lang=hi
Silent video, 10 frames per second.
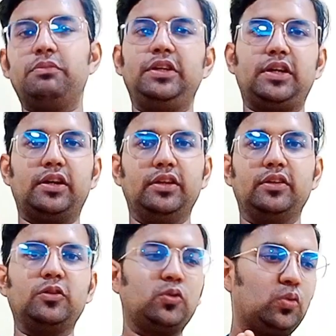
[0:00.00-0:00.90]
काम नहीं कर
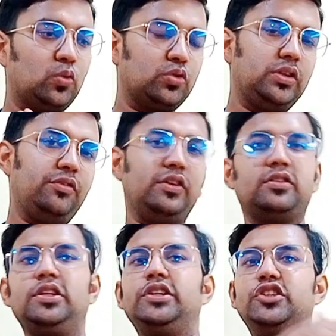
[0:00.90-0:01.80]
रही है तो उसे
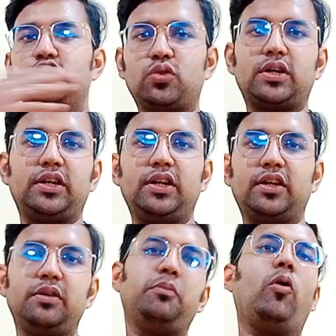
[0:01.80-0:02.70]
फिर से रिस्टोर
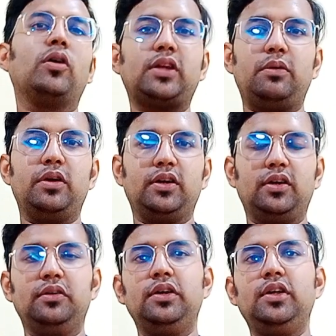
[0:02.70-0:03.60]
करने के बहुत काम
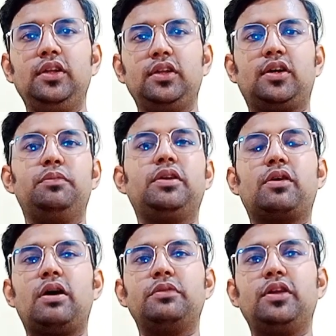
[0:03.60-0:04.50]
आएगा
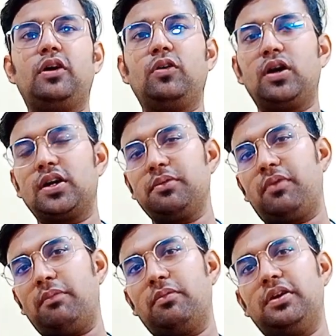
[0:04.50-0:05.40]
कभी कभार आपने देखा होगा
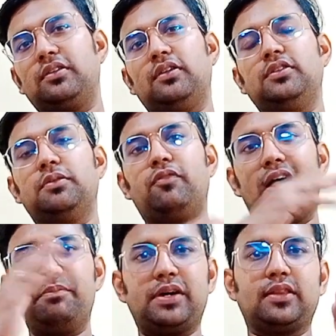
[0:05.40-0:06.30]
कि वाइपर ब्लेड्स
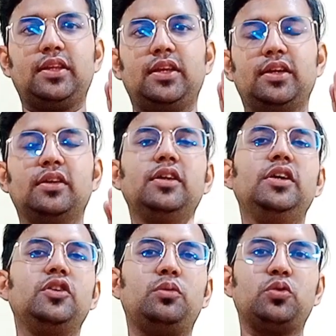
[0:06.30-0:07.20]
जब वाइप करते हैं
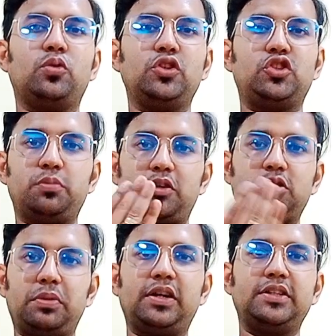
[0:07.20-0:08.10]
तो वो थोड़े
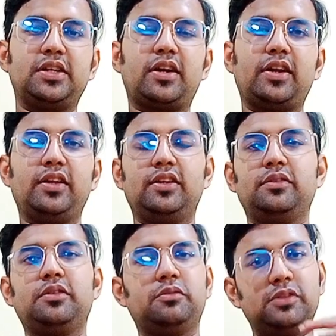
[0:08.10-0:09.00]
चिपक चिपक के चल रहे
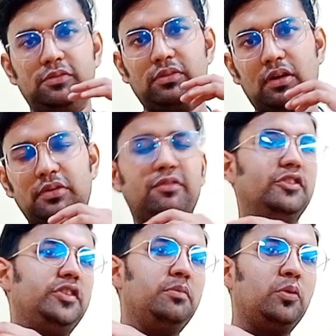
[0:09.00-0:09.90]
हैं इवन
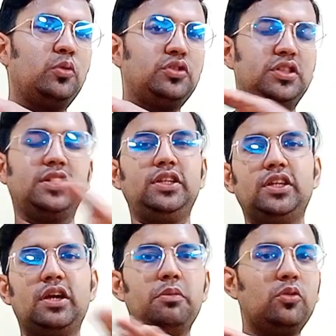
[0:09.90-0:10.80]
आपकी विंडशील्ड बिल्कुल
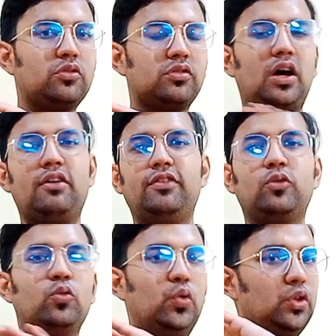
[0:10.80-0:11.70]
चिकनी है बिल्कुल
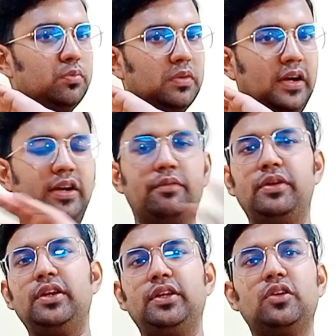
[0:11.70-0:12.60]
साफ़ है कोई इसमें
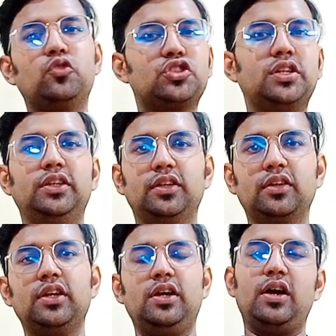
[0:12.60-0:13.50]
डेबरी नहीं है कुछ
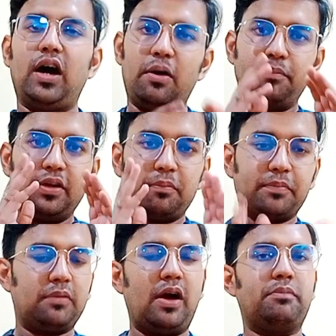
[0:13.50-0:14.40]
नहीं है
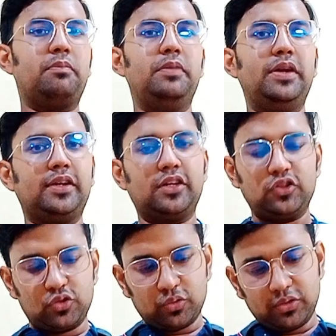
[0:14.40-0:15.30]
आपने अपना वाइपर
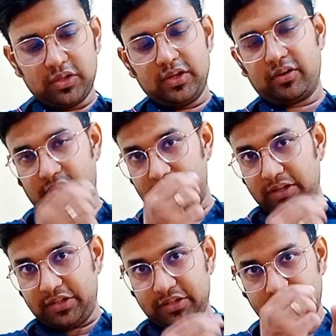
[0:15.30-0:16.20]
ब्लेड के जो
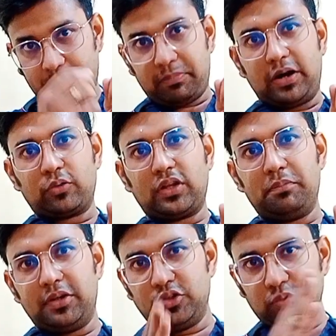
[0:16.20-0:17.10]
रबड़ के नीचे का पार्ट
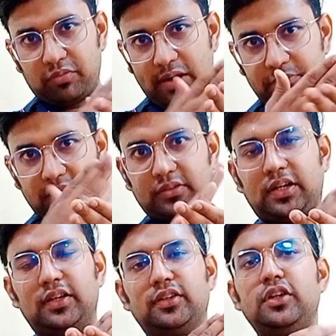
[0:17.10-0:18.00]
होता है मैन जो वाइप
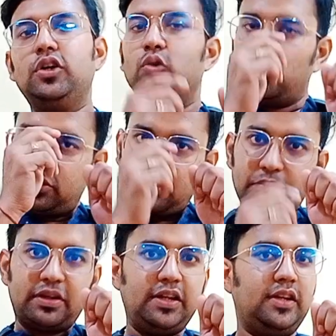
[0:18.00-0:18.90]
करता है
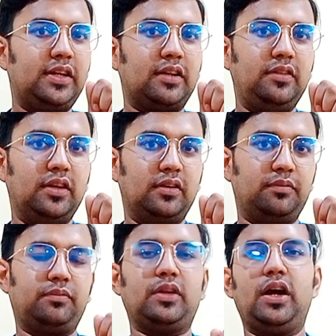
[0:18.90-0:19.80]
उसे भी आपने क्लीन कर
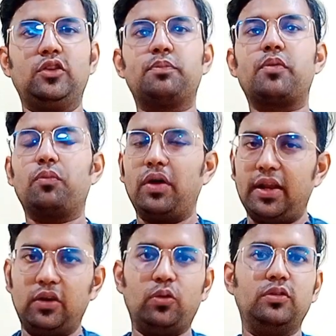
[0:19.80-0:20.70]
दिया आइजो
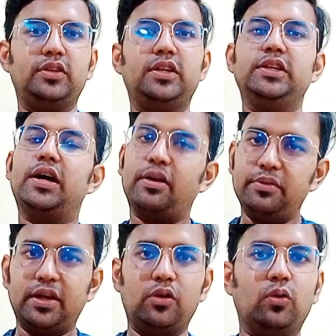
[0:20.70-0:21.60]
प्रोफाइल एल्कोहल से
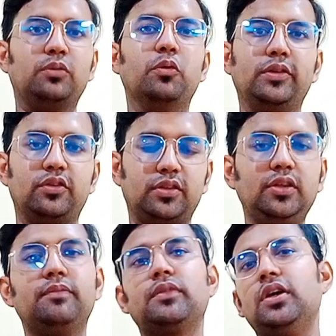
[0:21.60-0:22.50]
या रबिंग एल्कोहल
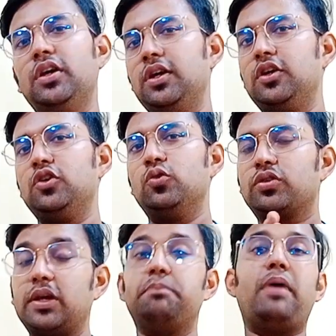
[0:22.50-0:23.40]
बोलते हैं
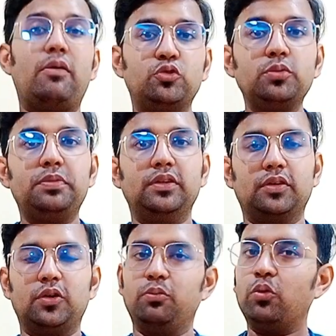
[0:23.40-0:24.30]
उसके बावजूद
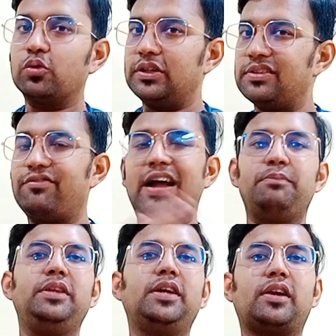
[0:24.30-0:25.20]
भी वो सही से
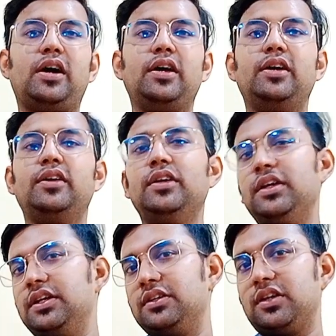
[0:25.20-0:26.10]
वाइब नहीं कर रहा है
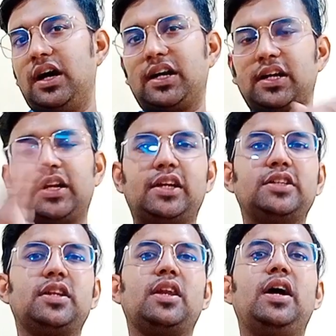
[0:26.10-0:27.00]
अटक
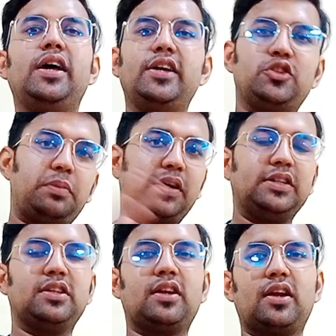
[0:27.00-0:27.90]
अटक के चल रहा है
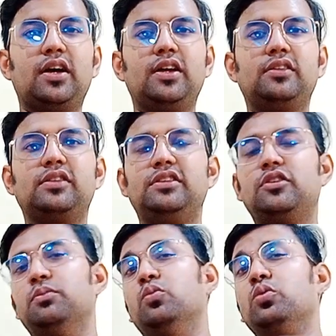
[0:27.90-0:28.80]
चपक के चल रहा है
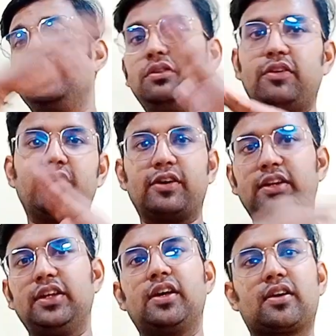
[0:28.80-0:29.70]
सही से स्मूथली
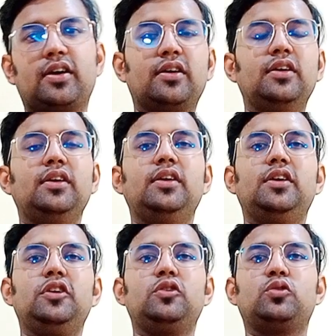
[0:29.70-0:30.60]
वर्क नहीं कर रहा
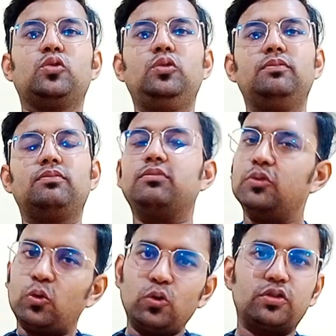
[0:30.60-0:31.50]
सो
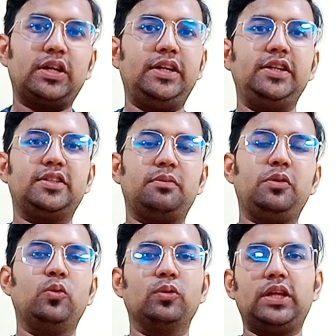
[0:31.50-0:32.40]
so, उस
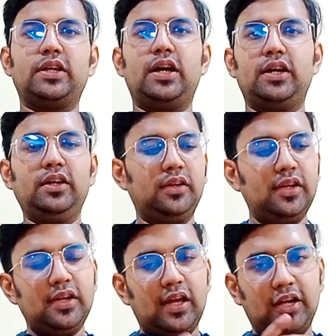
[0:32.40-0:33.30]
कंडीशन में होता क्या है